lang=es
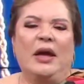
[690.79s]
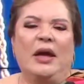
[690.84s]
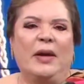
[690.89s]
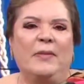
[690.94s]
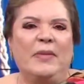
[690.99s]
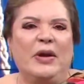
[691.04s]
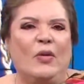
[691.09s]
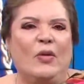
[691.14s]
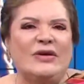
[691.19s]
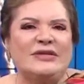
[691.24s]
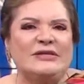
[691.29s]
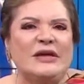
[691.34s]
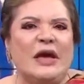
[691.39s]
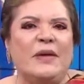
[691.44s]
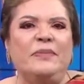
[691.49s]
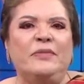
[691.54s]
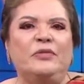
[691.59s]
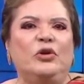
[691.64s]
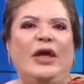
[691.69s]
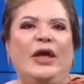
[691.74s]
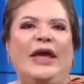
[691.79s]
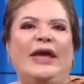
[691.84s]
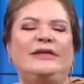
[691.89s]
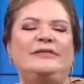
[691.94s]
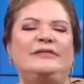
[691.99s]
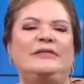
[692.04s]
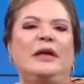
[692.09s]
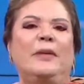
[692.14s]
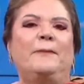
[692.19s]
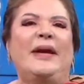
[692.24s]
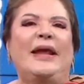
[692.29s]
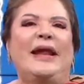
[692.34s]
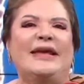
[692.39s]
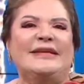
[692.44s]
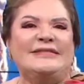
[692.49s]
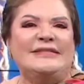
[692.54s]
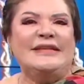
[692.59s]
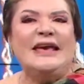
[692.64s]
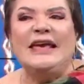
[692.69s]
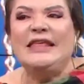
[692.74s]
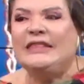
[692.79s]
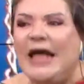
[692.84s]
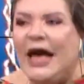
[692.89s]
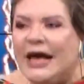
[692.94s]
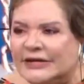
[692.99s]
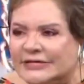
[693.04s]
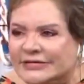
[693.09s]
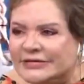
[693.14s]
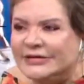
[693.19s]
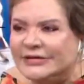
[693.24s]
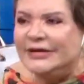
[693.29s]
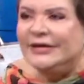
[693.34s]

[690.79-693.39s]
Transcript: mi WhatsApp es para citas